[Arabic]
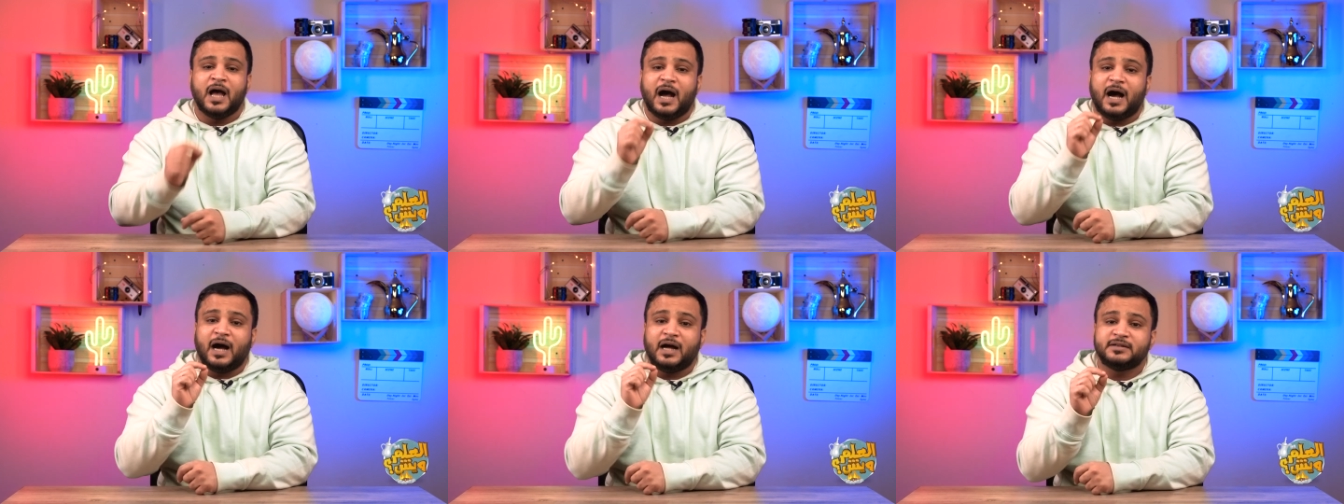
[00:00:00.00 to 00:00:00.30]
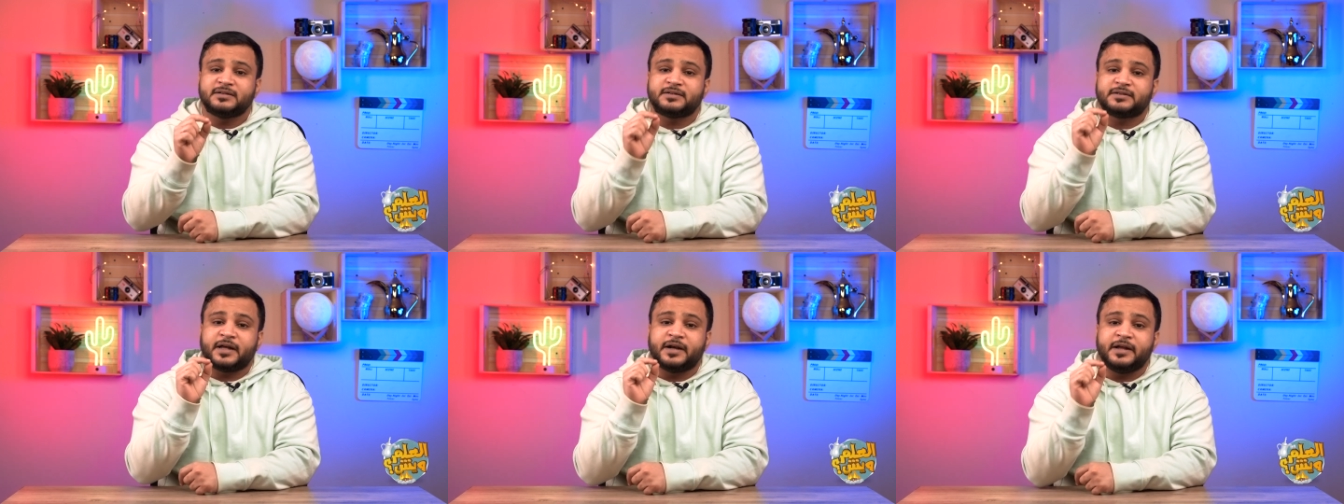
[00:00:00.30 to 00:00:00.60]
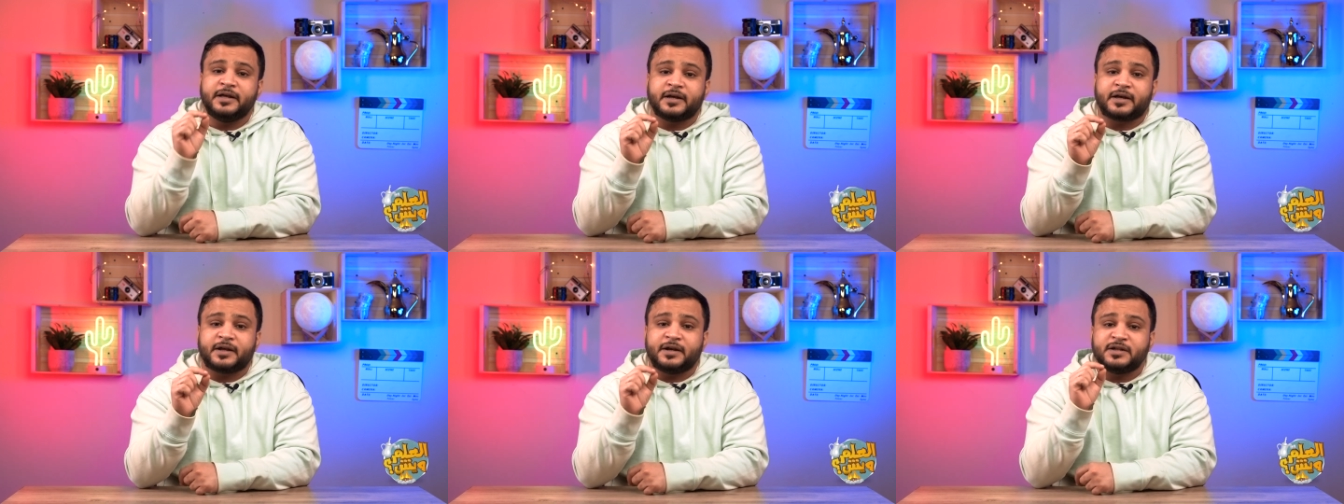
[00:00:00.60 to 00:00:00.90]
عن
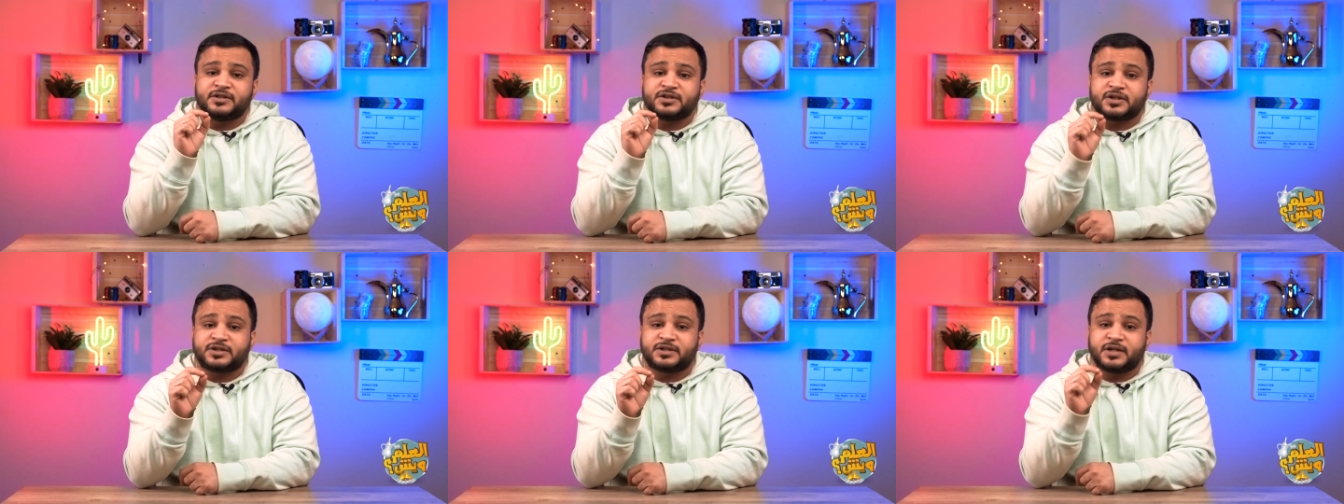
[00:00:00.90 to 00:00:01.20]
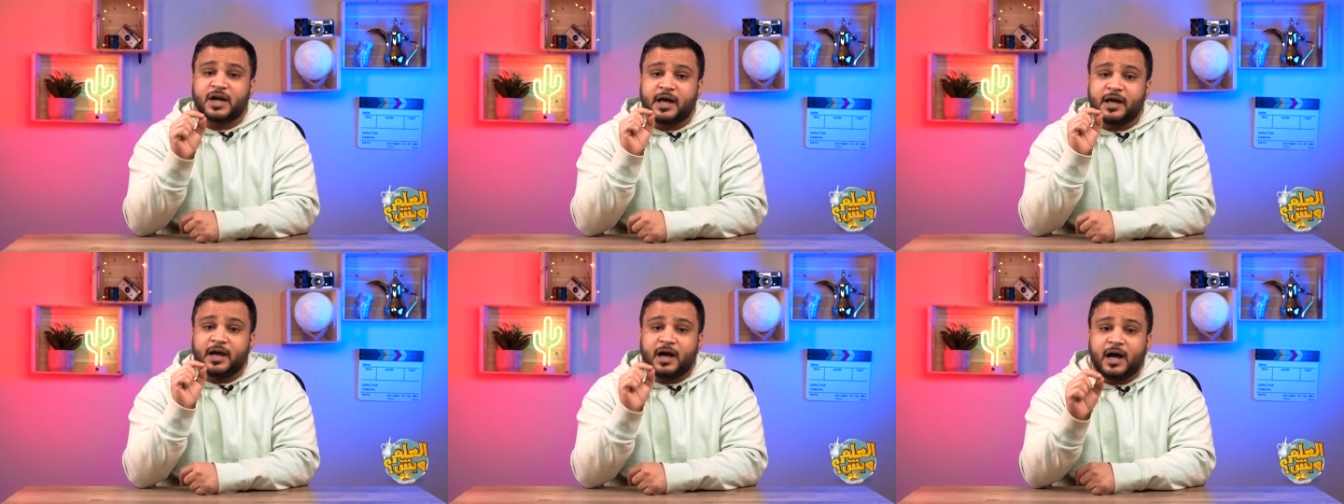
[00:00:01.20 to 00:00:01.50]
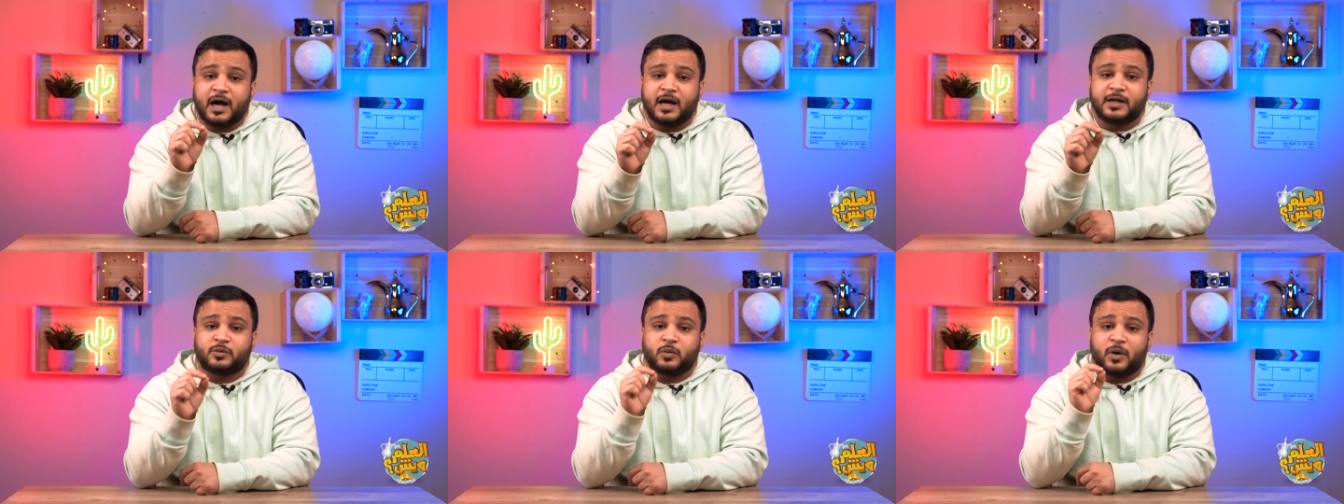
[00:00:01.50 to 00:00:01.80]
طريق نشر
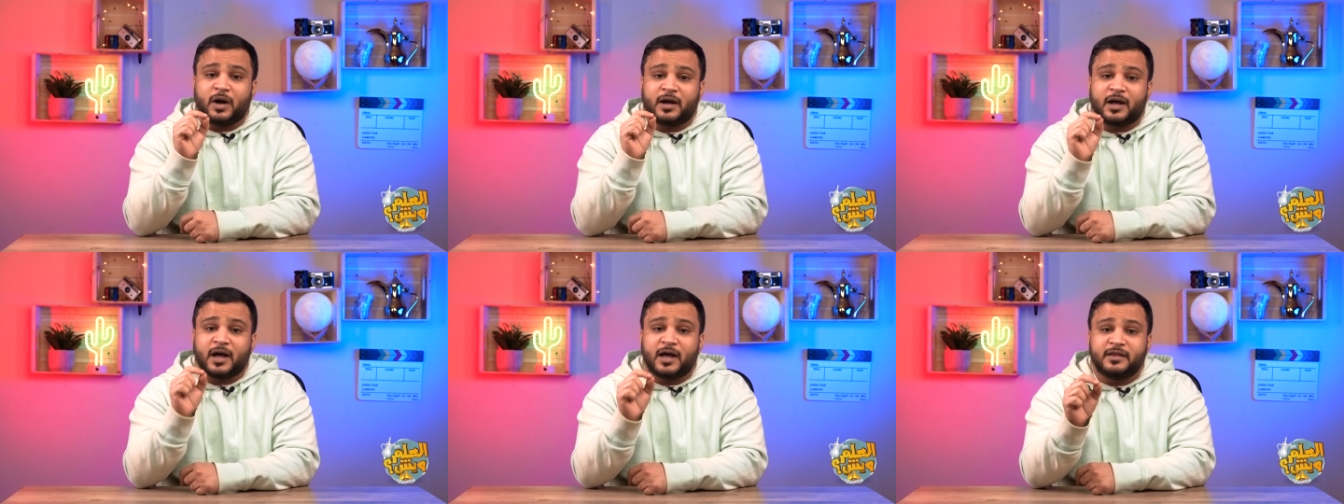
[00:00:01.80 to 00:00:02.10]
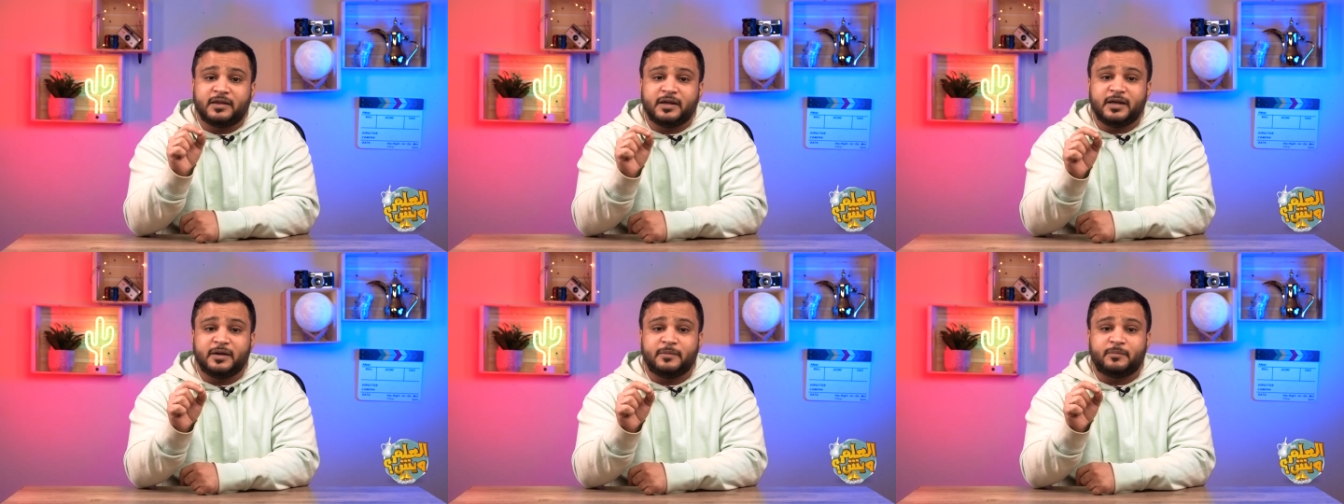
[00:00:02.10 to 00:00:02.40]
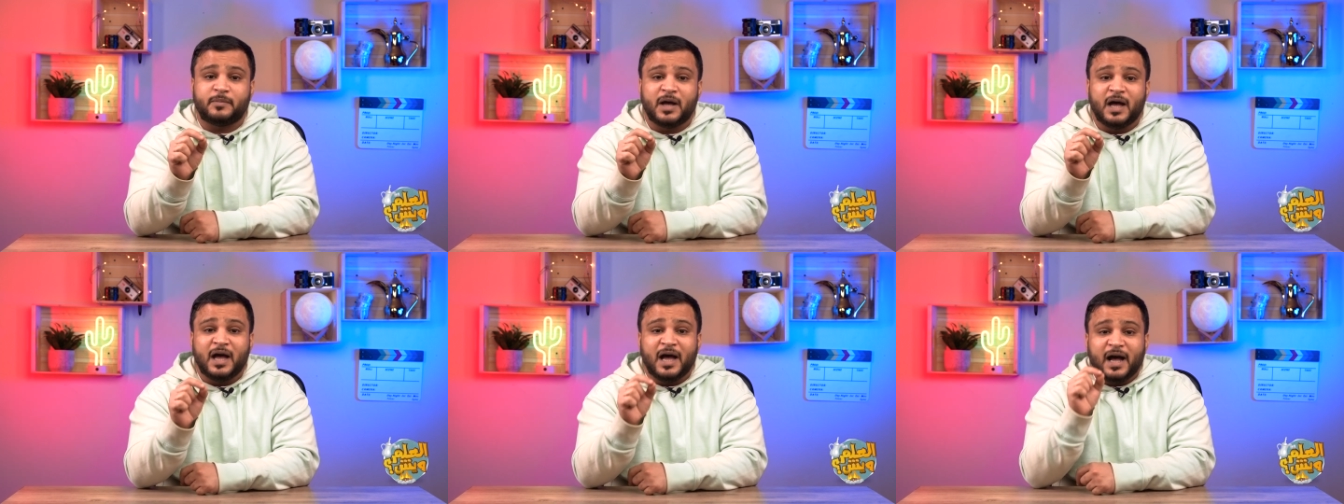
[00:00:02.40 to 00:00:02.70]
شائعات
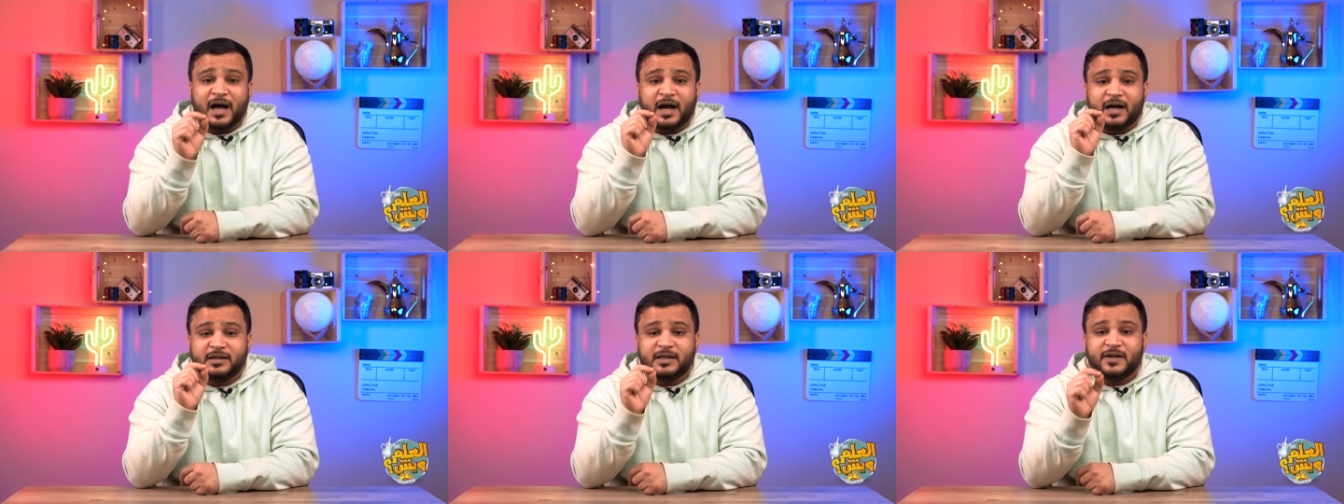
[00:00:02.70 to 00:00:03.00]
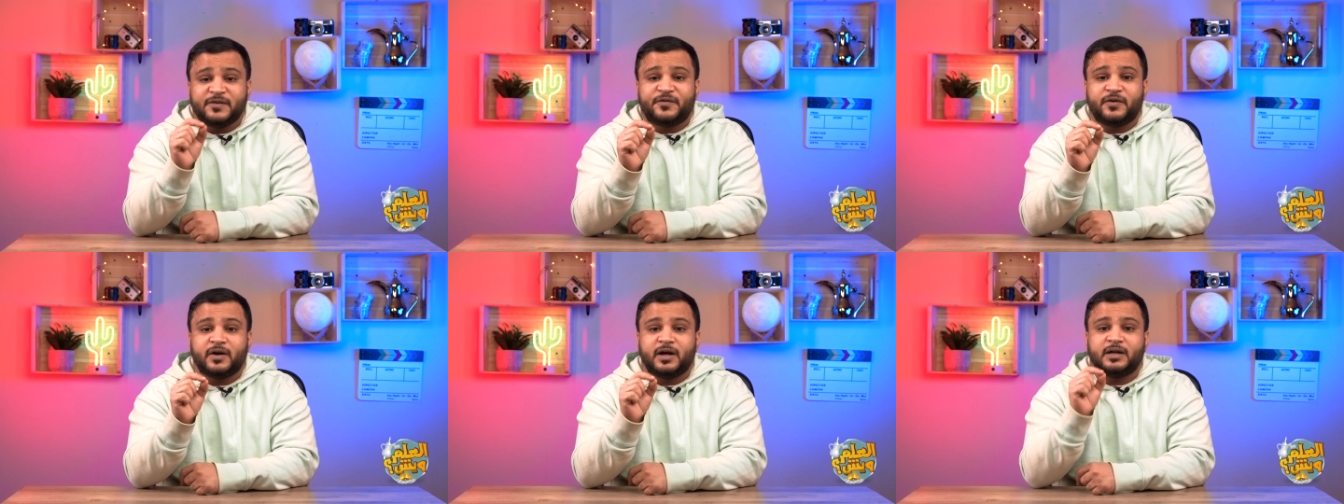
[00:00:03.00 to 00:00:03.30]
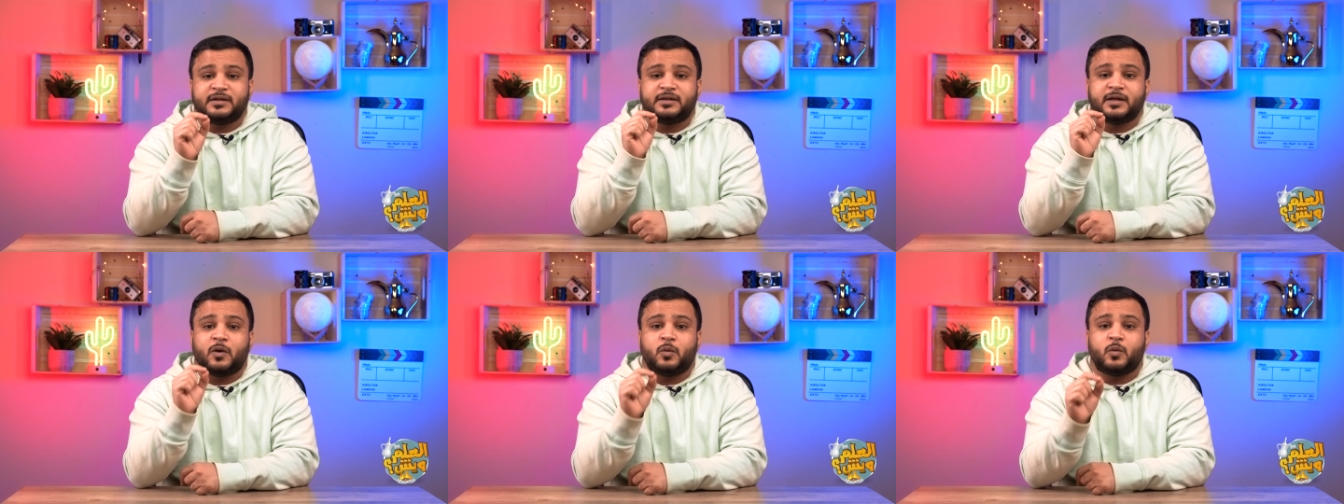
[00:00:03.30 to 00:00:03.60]
وأكاذيب
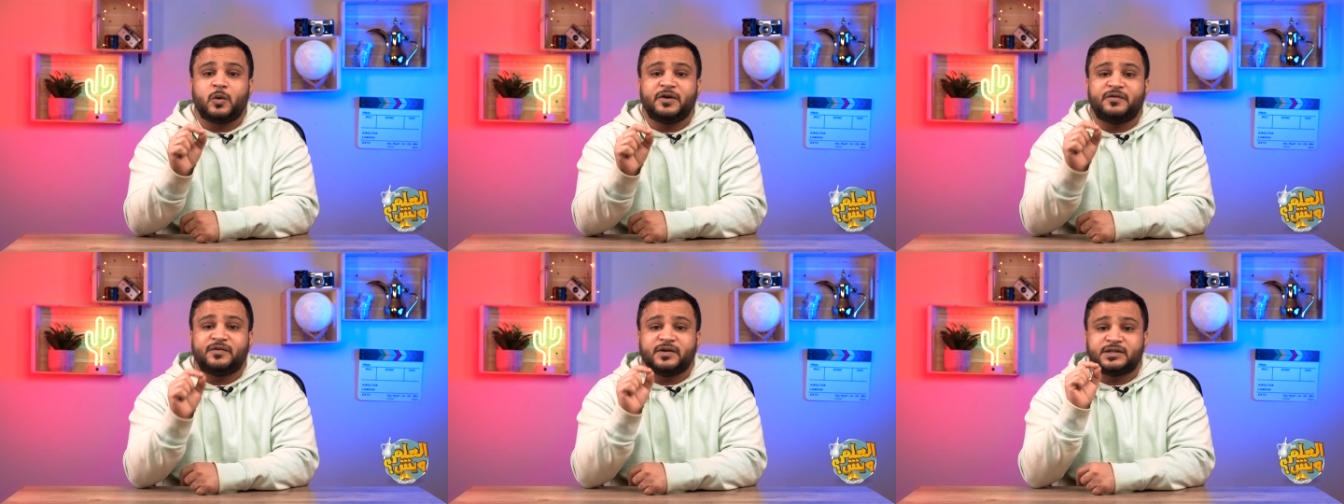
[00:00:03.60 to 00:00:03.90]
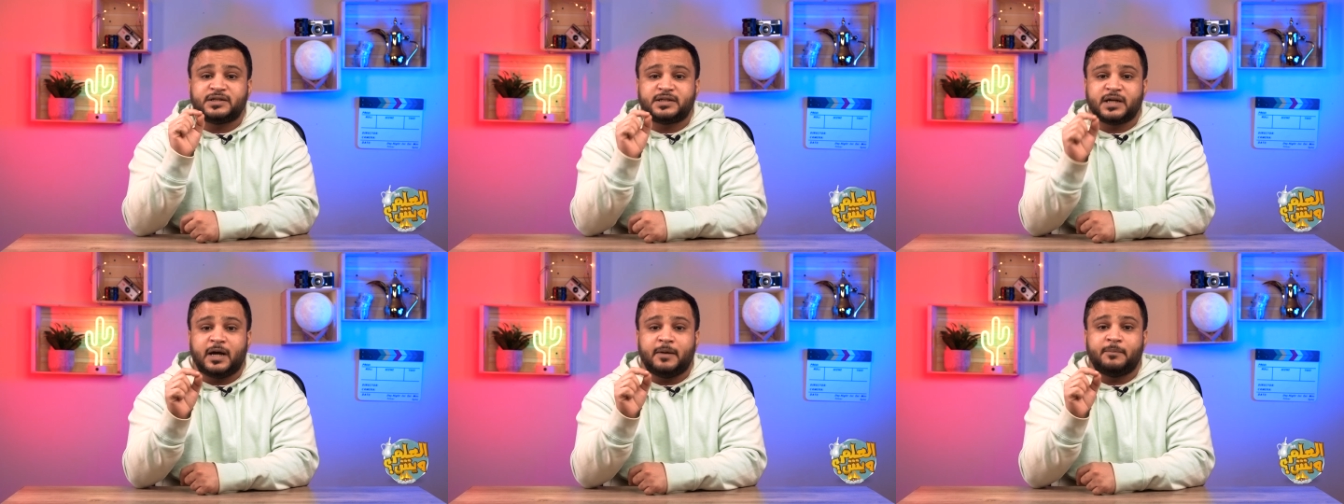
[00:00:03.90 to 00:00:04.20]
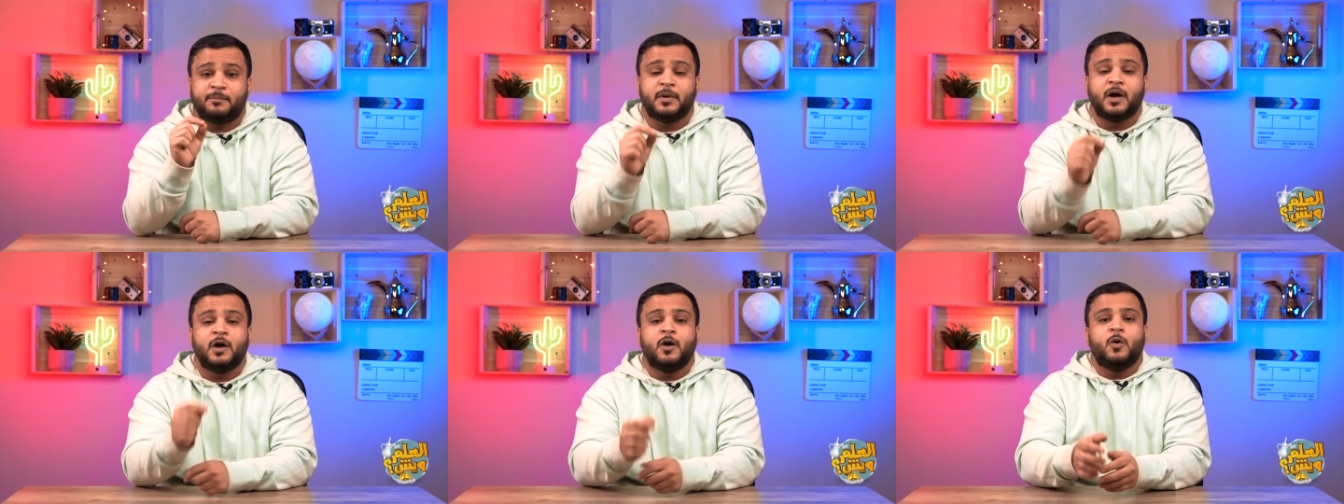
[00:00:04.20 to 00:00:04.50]
هدفها تخويف الشعب